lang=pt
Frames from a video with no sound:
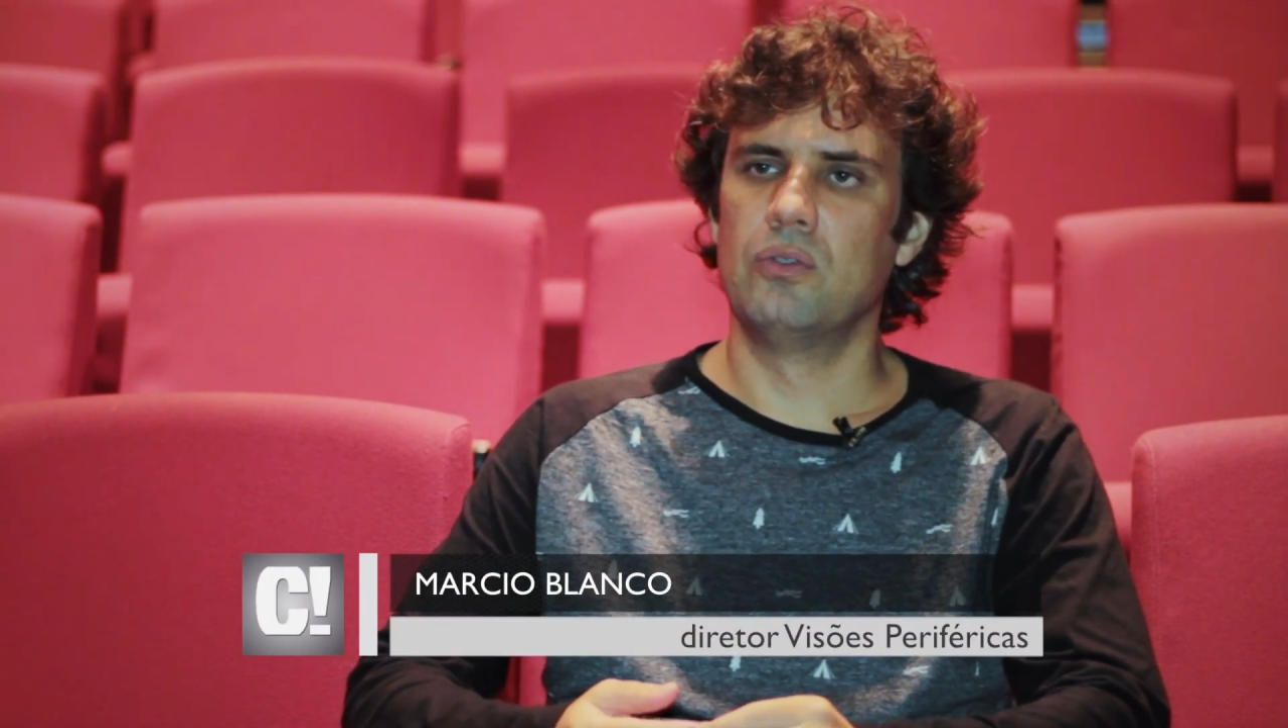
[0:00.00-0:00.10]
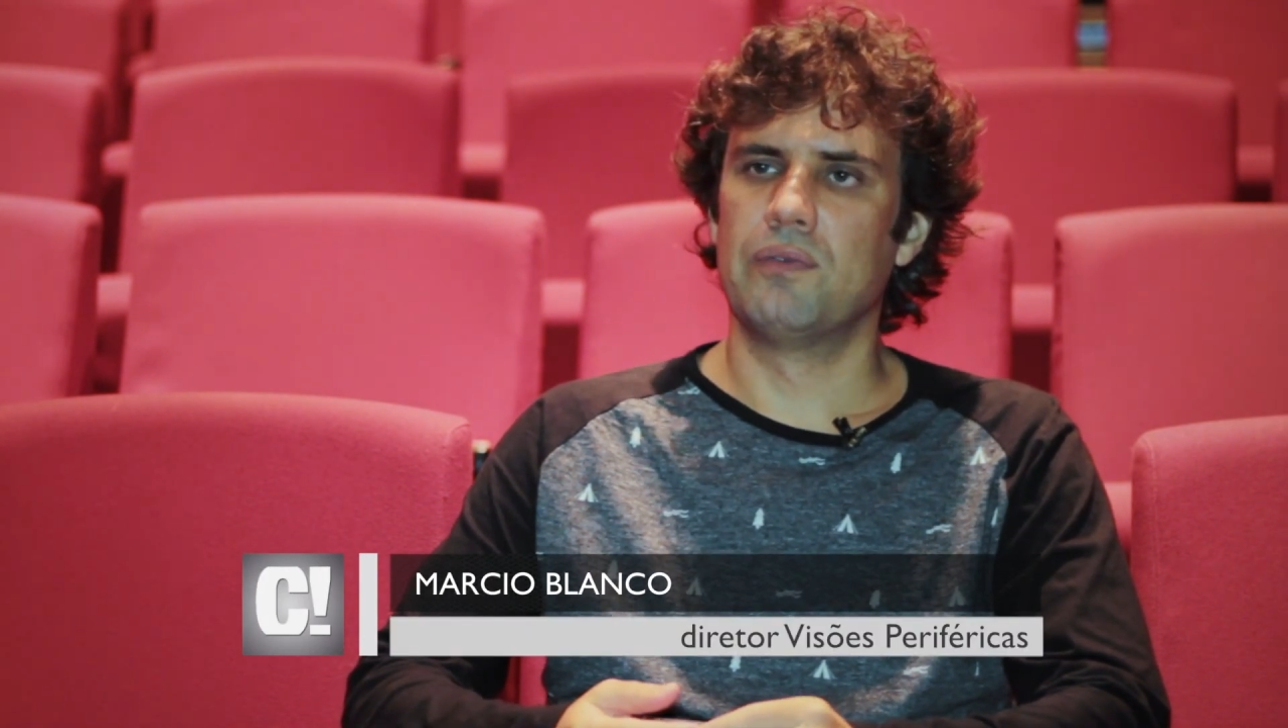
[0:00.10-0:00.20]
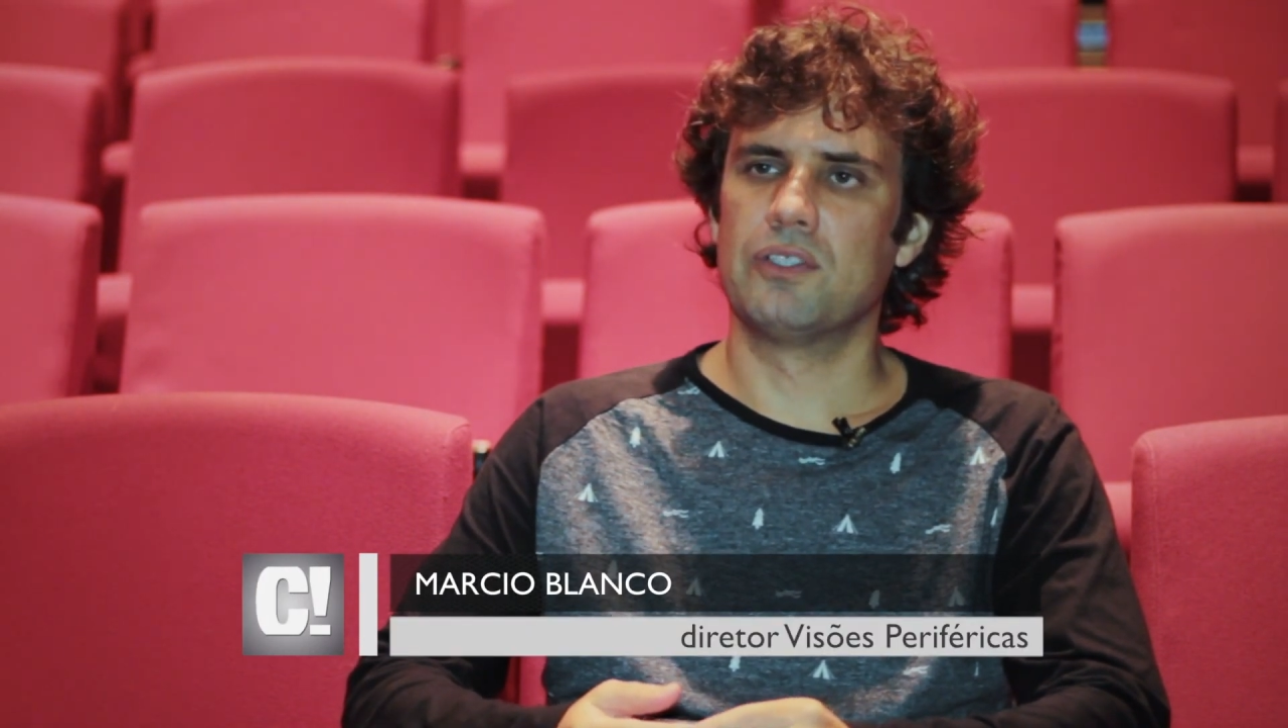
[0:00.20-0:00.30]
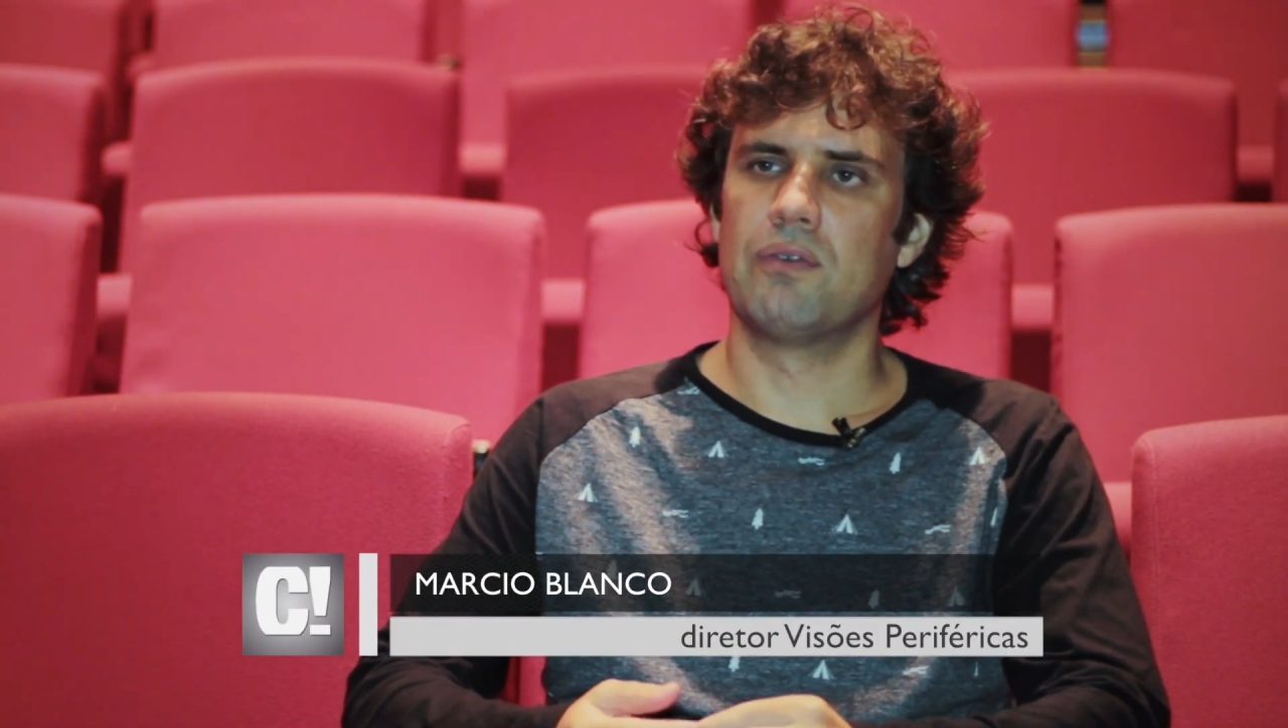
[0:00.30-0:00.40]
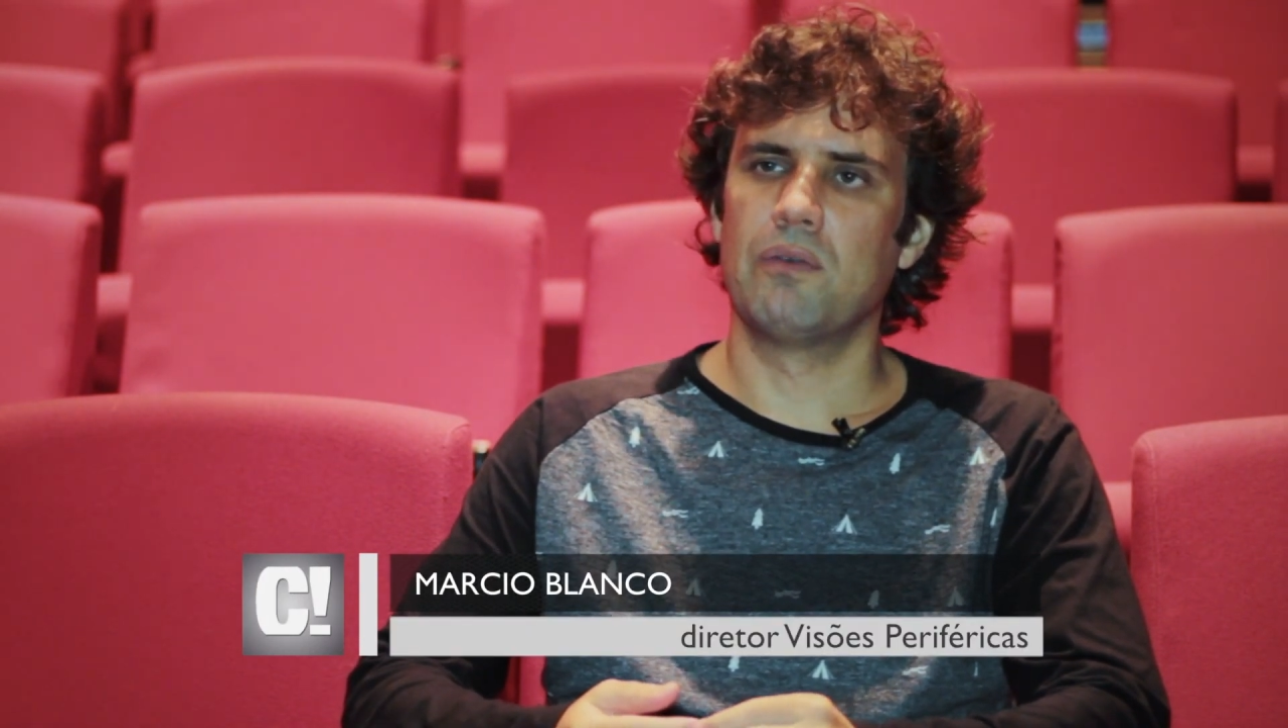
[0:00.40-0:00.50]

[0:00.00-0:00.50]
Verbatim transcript: do Festival